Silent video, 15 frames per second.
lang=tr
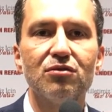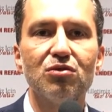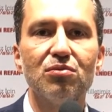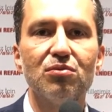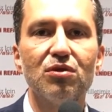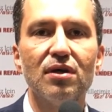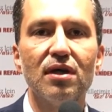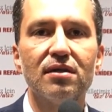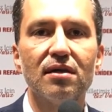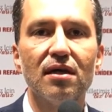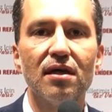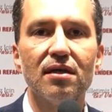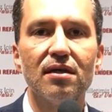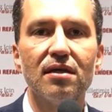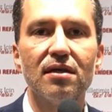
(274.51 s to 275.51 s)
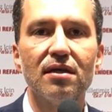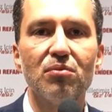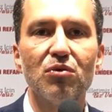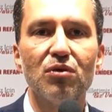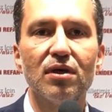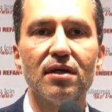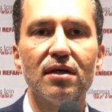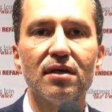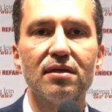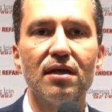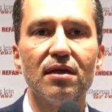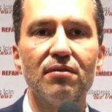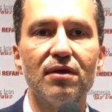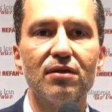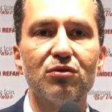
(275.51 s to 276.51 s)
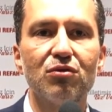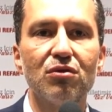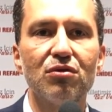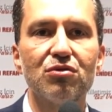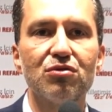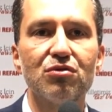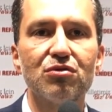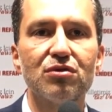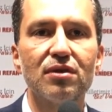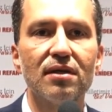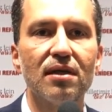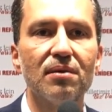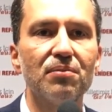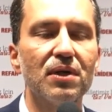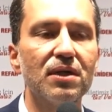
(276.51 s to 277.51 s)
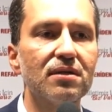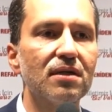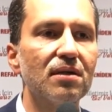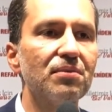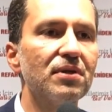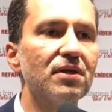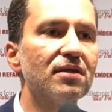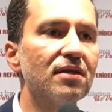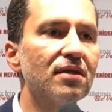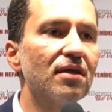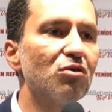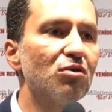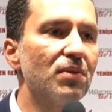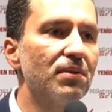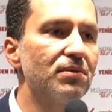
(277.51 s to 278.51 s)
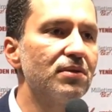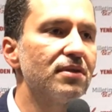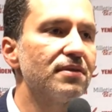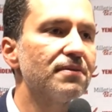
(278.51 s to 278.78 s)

Cumhuriyet tarihinde bu kadar devlet kuruluşunu satan başka bir iktidar olmamış.